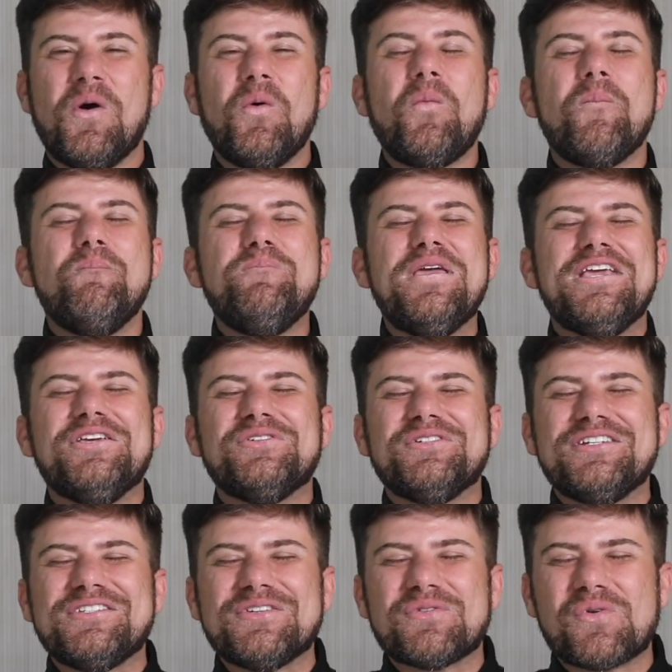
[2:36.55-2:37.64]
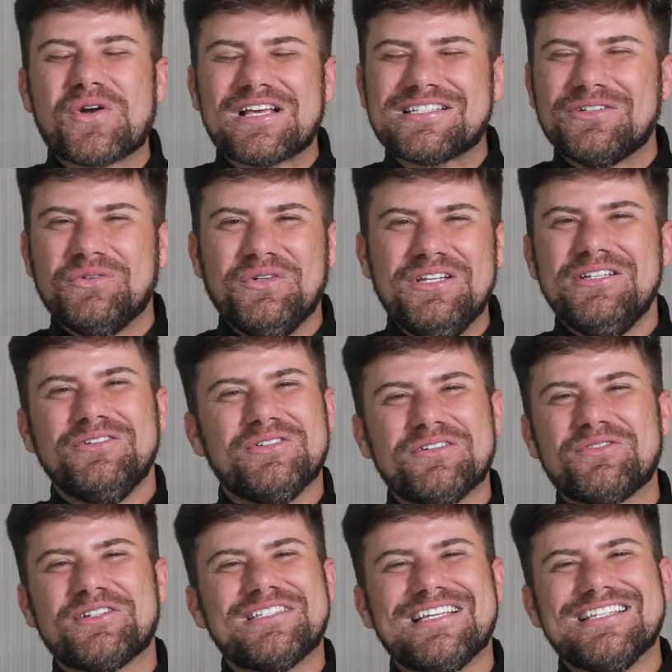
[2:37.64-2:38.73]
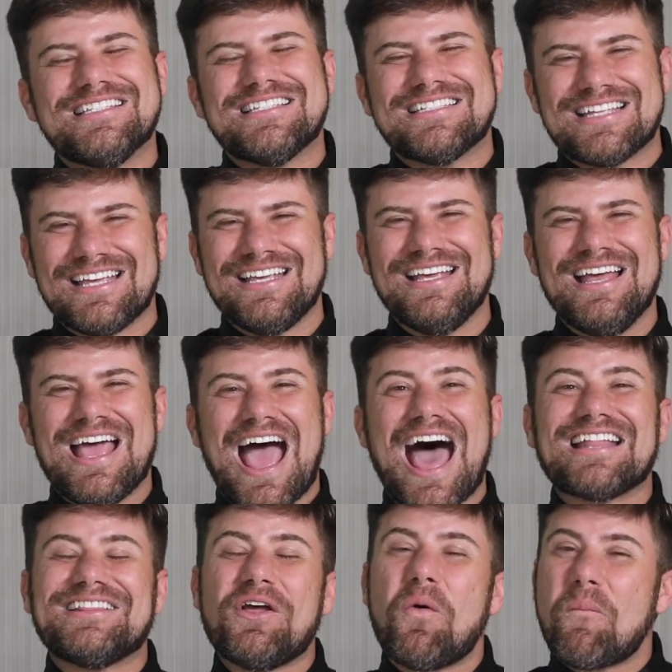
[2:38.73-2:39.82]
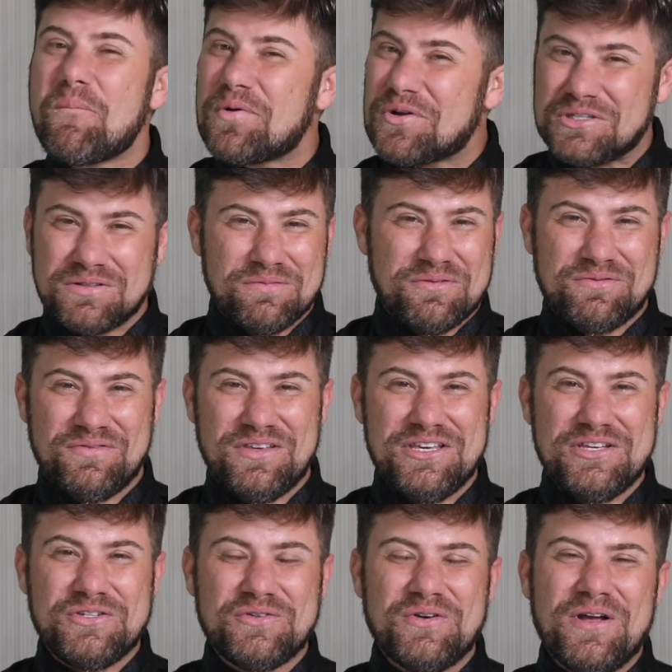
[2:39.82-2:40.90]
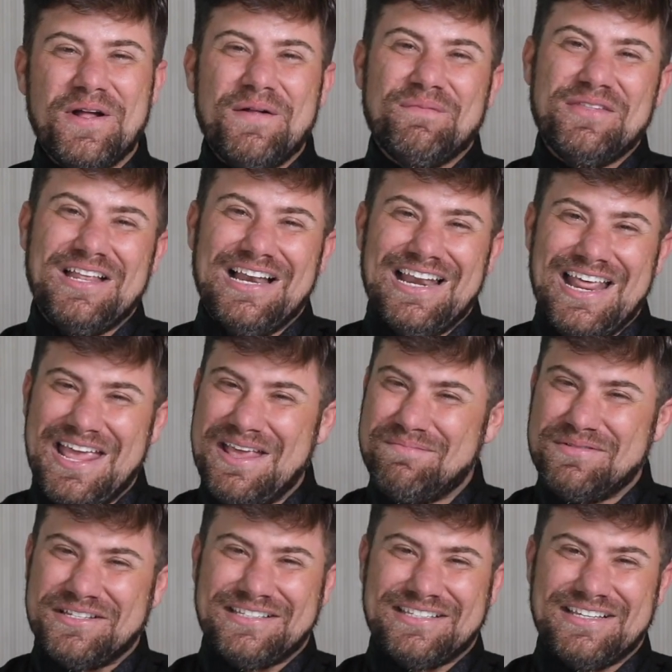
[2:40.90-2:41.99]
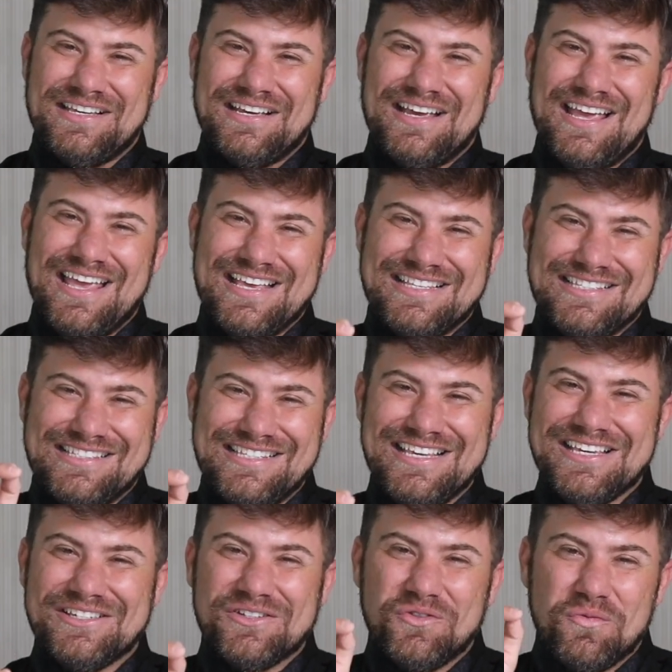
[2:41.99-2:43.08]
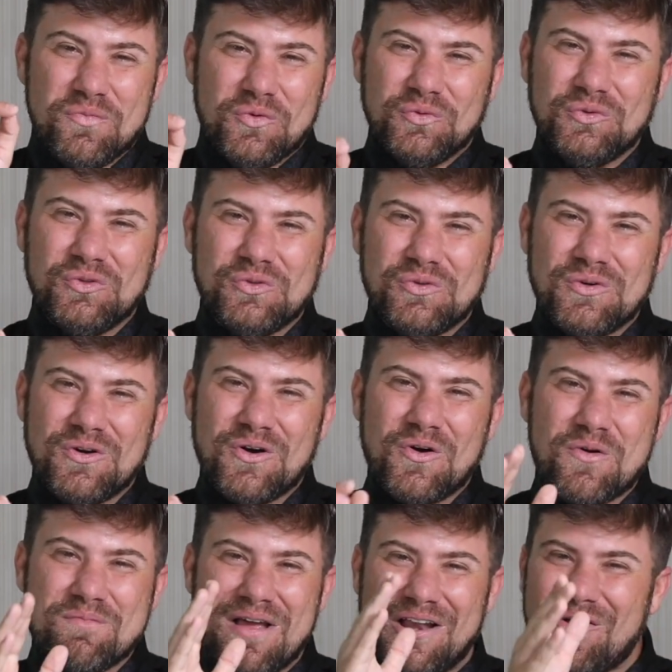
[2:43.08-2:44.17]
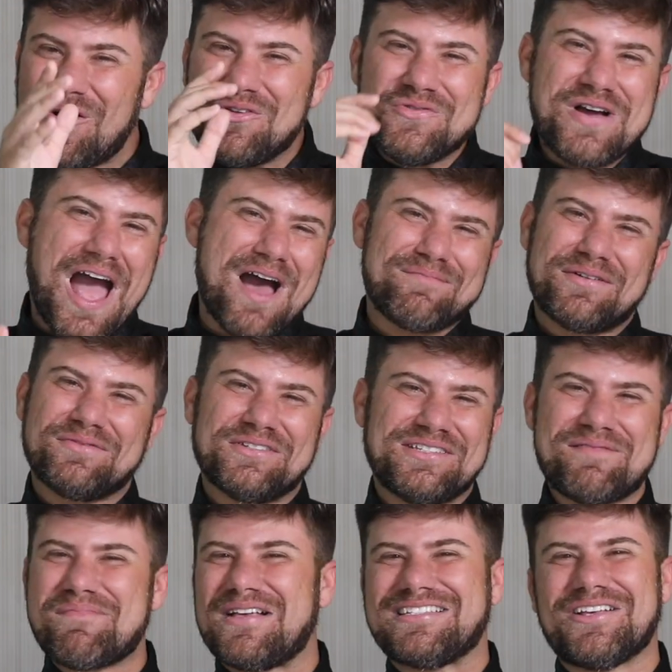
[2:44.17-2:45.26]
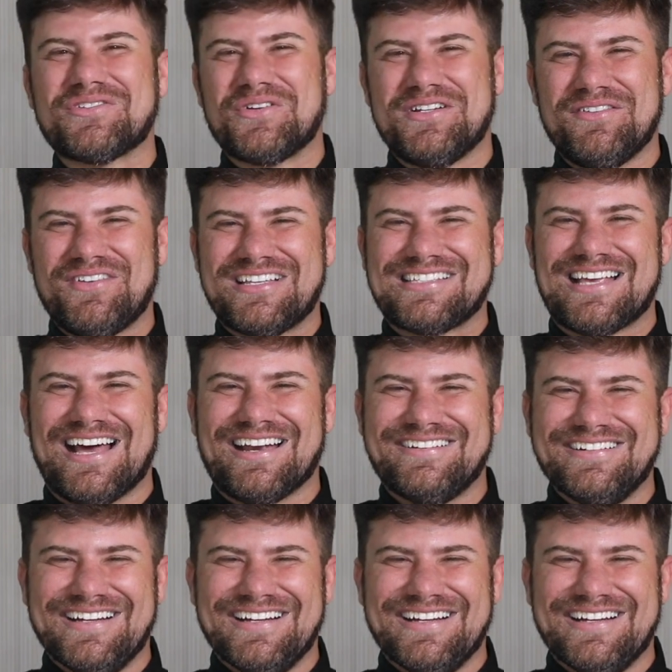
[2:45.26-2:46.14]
Um beijo nesse coração lindo que vocês têm. Até o próximo vídeo e lembre-se, existe no mundo o melhor lugar para você passar o seu aniversário.